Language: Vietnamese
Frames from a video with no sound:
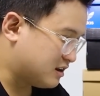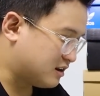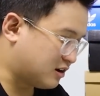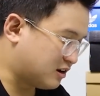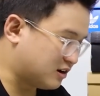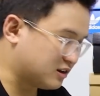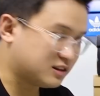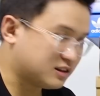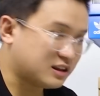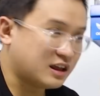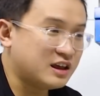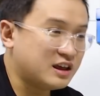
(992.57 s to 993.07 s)
đó,
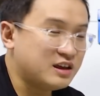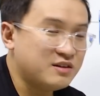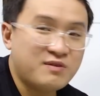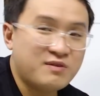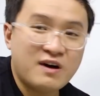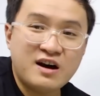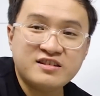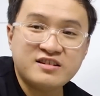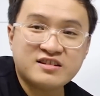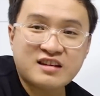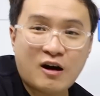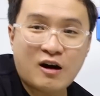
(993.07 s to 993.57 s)
ờ, thì
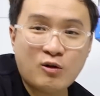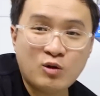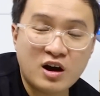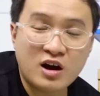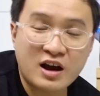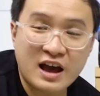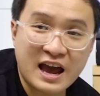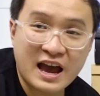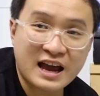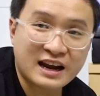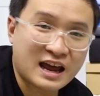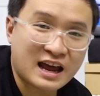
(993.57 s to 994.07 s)
với 6
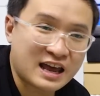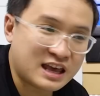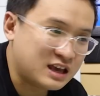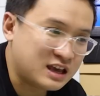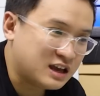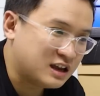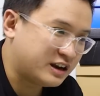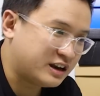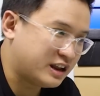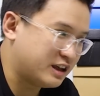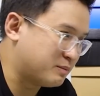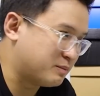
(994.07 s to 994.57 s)
đơn hàng này
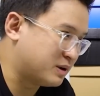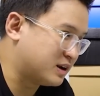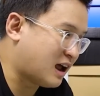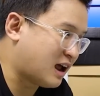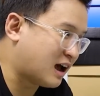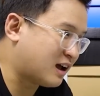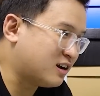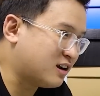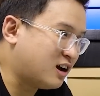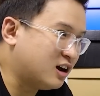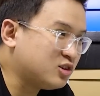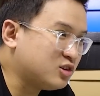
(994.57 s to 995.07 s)
thì mình
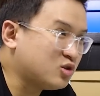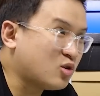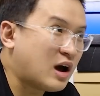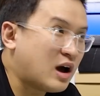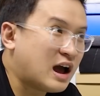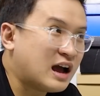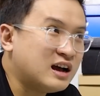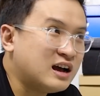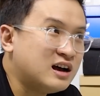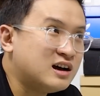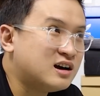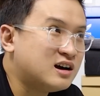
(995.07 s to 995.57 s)
đặt hết
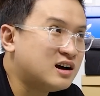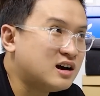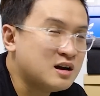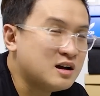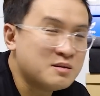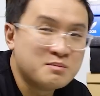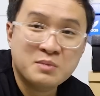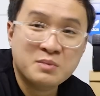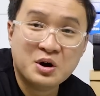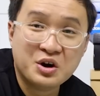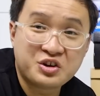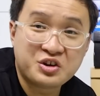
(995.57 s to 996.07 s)
khoảng uh, ờ,
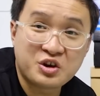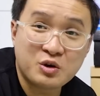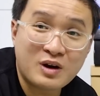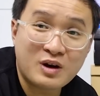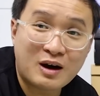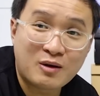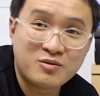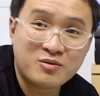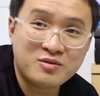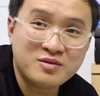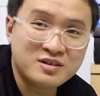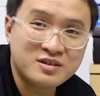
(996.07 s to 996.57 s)
10 triệu
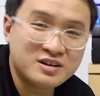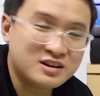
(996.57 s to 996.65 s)
đồng